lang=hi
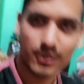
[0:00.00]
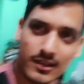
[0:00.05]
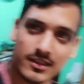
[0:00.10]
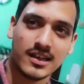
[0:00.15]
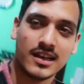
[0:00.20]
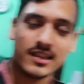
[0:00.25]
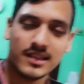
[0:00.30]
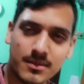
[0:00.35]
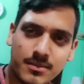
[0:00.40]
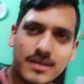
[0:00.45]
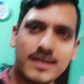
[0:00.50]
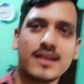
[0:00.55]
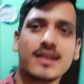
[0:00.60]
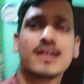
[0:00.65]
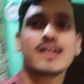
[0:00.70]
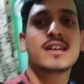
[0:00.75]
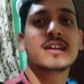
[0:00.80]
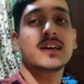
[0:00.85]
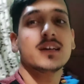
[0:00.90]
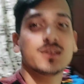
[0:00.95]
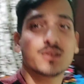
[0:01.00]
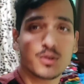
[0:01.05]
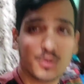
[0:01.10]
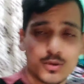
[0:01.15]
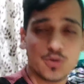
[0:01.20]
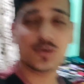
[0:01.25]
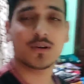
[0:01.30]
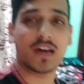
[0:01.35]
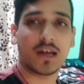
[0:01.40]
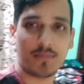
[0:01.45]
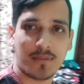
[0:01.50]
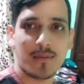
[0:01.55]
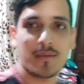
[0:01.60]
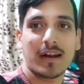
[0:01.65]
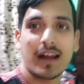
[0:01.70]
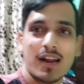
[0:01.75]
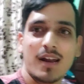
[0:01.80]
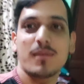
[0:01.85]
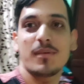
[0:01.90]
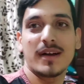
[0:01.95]
है शादी में तो घर पे
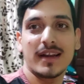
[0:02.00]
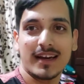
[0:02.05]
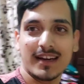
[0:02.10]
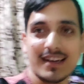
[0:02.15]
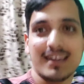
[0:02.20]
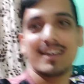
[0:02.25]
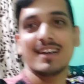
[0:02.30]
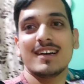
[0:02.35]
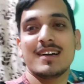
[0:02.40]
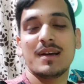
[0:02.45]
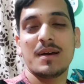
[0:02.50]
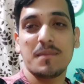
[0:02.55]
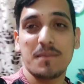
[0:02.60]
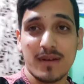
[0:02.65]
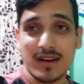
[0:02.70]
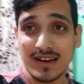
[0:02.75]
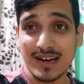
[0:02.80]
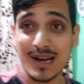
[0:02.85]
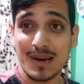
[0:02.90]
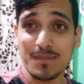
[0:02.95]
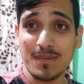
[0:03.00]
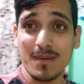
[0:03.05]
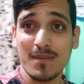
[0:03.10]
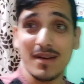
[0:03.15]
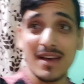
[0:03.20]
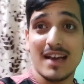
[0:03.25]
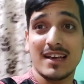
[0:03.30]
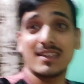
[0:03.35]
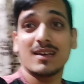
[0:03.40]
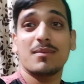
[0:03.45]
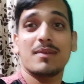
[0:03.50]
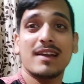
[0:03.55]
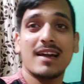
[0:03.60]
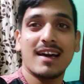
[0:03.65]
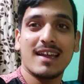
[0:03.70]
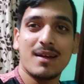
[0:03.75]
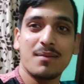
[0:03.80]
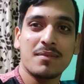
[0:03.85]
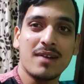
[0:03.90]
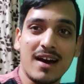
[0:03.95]
बनाना पड़ेगा ना पर घर पे भी ऐसा बना
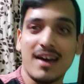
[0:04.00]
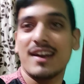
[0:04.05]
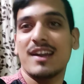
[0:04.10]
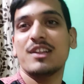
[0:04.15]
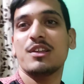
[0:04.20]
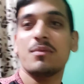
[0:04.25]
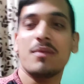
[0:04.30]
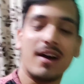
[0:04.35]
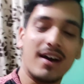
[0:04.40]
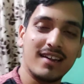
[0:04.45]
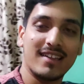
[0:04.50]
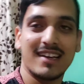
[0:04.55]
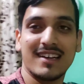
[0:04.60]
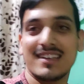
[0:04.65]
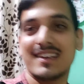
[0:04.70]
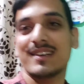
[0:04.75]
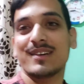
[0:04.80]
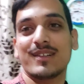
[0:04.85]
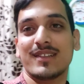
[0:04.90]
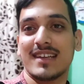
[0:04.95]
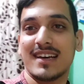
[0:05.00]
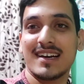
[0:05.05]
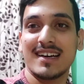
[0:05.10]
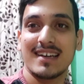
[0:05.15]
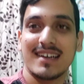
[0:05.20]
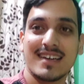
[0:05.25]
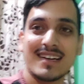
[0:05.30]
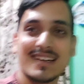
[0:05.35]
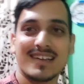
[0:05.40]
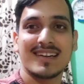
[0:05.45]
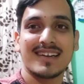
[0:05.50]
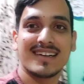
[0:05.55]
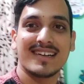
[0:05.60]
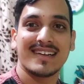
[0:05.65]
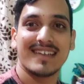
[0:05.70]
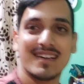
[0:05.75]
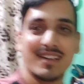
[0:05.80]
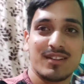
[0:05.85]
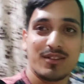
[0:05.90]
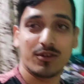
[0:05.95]
रहे हैं हम खाना जो बाहर जैसा ही होता है
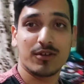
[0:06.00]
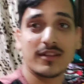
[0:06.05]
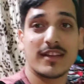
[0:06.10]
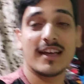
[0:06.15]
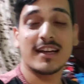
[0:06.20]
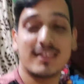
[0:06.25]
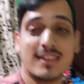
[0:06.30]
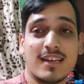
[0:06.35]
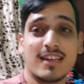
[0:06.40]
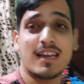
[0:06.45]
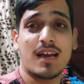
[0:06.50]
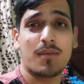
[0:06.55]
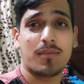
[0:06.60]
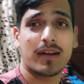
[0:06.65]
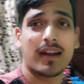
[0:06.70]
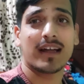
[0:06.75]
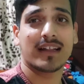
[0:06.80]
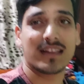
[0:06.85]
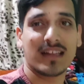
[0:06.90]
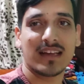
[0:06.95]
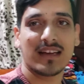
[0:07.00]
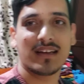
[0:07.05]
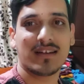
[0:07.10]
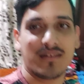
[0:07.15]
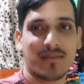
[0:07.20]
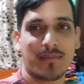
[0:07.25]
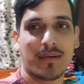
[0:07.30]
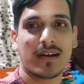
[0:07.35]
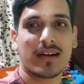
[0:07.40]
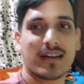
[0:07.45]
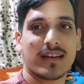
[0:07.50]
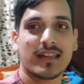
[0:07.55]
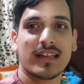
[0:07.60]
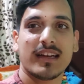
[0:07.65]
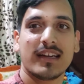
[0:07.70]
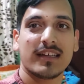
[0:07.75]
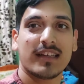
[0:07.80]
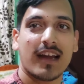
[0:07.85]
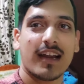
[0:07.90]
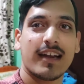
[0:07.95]
तो देखते हैं क्या बनाते हैं पंकज ने
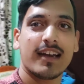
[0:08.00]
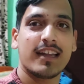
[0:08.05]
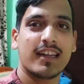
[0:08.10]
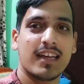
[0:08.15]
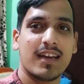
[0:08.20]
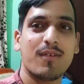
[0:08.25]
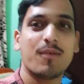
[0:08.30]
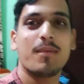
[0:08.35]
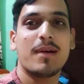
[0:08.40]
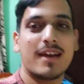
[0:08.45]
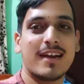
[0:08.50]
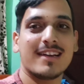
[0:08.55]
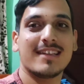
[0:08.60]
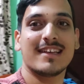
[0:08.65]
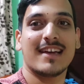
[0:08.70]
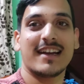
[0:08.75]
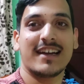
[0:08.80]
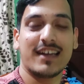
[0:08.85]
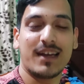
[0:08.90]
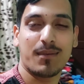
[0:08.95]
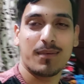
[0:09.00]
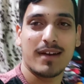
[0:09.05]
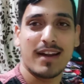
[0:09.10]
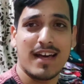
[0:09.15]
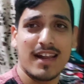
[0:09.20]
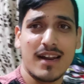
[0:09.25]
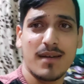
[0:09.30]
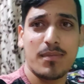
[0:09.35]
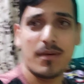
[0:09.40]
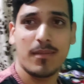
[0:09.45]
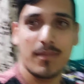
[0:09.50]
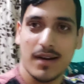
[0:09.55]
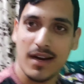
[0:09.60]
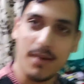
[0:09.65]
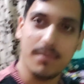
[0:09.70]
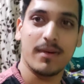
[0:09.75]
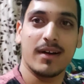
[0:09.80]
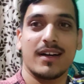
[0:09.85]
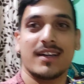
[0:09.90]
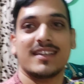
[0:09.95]
डिसाइड नहीं किया वो मैंने डिसाइड किया बनाना पर
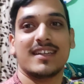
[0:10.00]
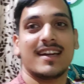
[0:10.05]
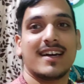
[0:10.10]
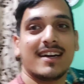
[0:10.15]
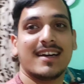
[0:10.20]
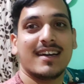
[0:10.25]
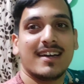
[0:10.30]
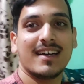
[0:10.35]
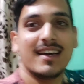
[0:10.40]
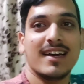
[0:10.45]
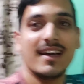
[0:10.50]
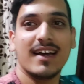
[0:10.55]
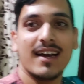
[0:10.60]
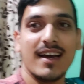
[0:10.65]
बना पंकज रहा है